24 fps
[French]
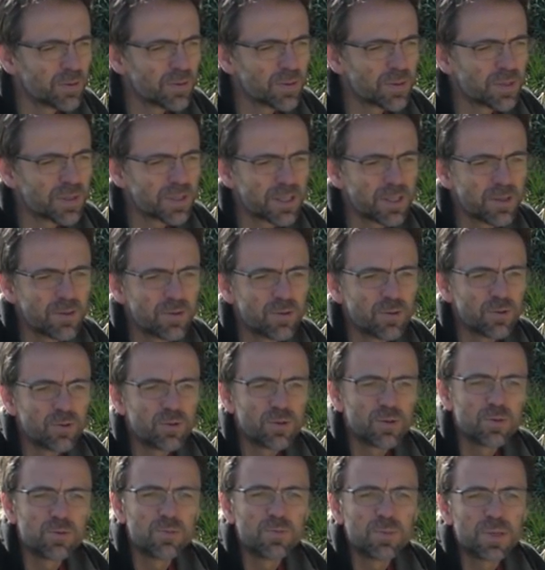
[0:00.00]
c'est
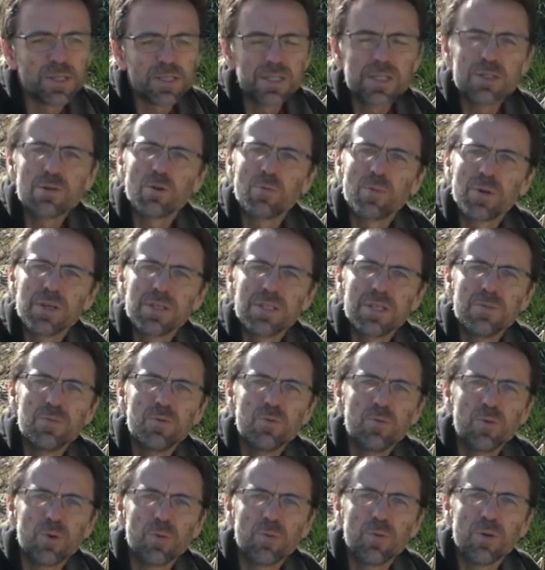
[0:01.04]
basé sur le principe
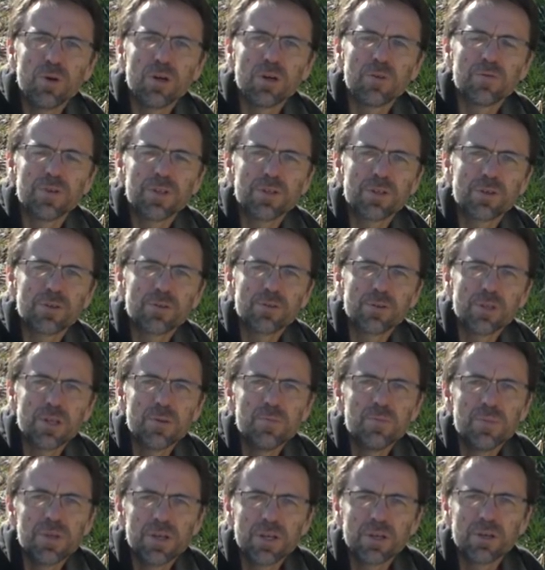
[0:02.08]
du pourboire. En fait, quand on
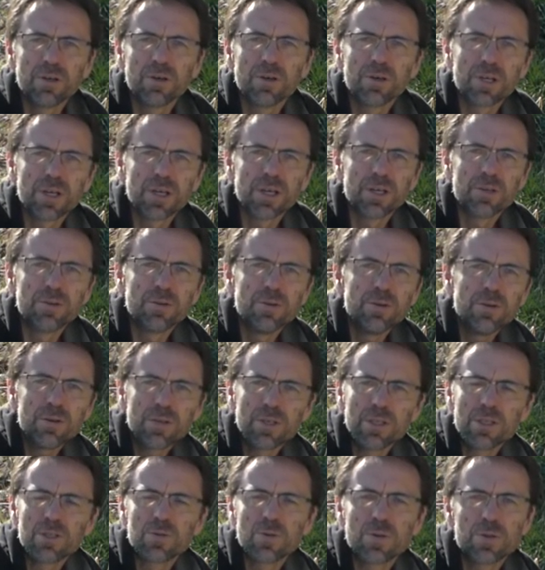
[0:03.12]
aime bien un créateur,
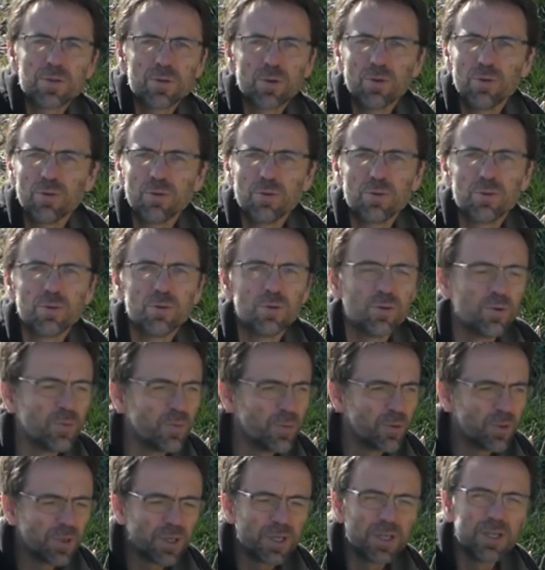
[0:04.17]
qu'il soit sur
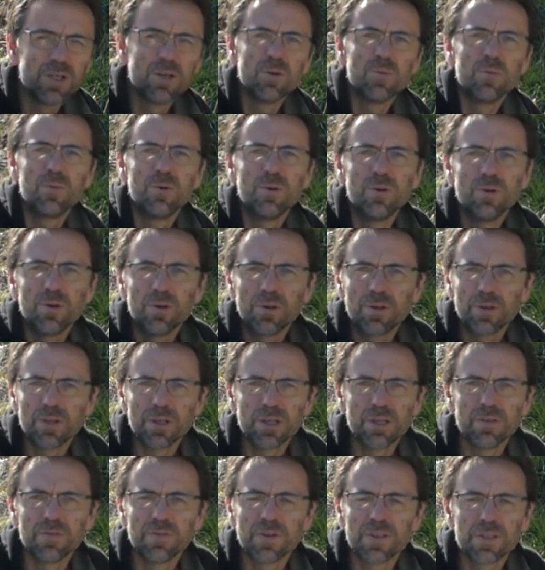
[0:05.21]
YouTube, qu'il ait un blog,
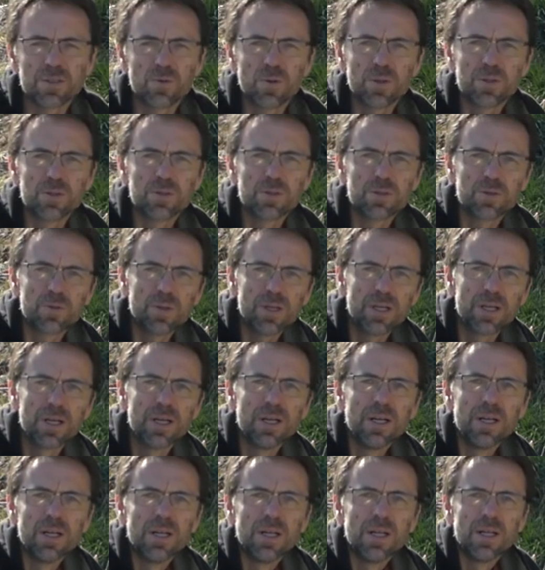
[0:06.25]
qu'il fasse quoi que ce soit,
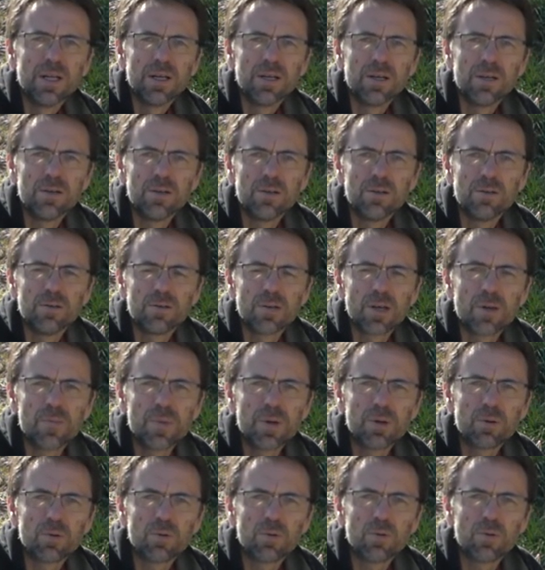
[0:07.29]
euh, eh
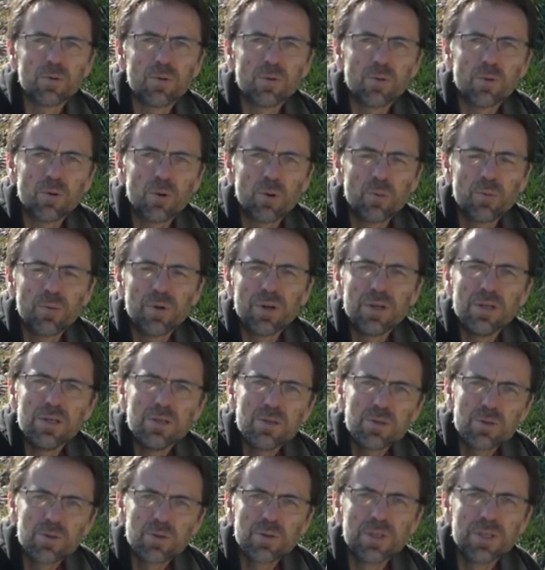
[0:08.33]
ben, on, peut aller
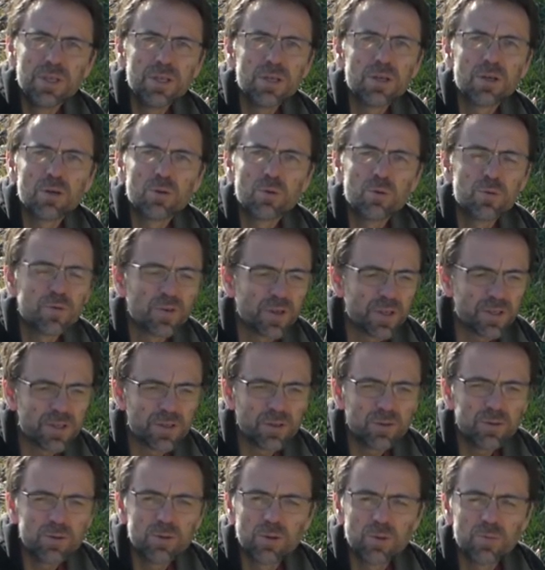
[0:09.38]
le soutenir en lui
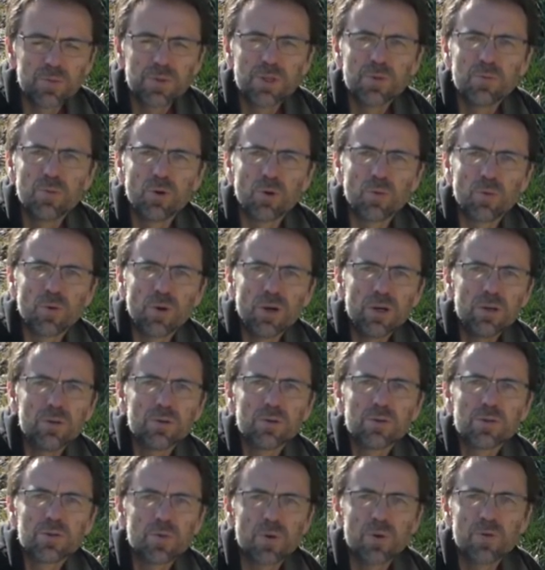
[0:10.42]
versant un petit
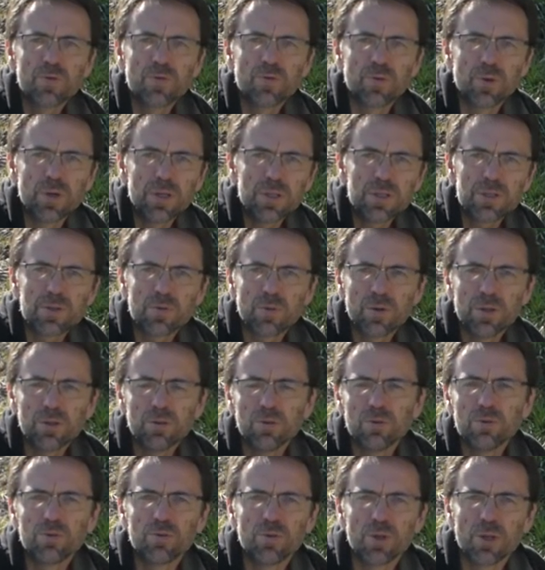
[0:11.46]
pourboire, euh, soit une fois, soit
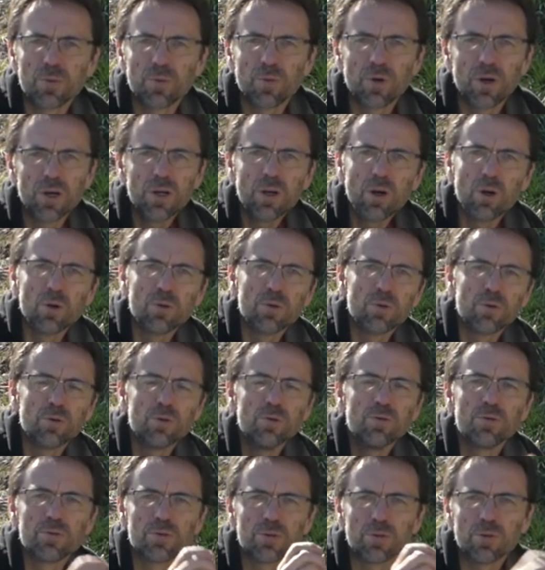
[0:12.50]
euh, tous les mois, 1
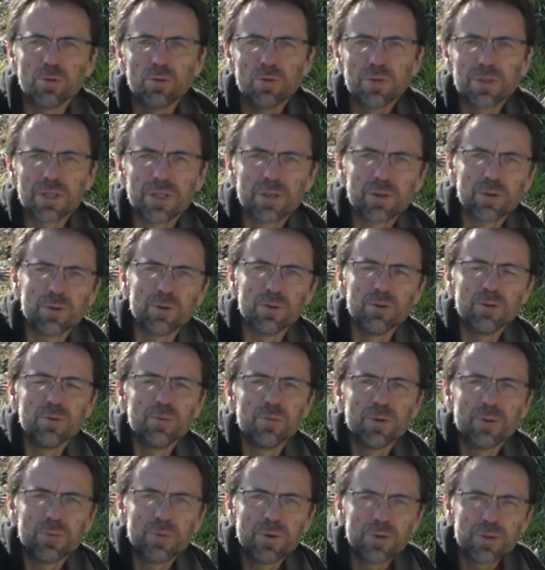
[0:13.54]
euro, 2 euros, 5 euros,
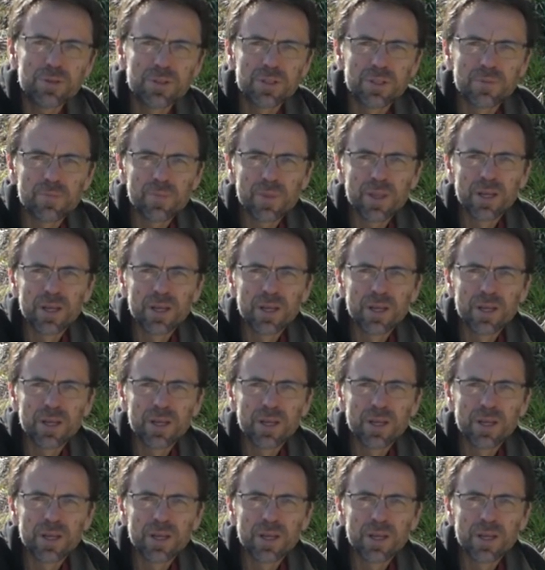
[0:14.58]
peu importe.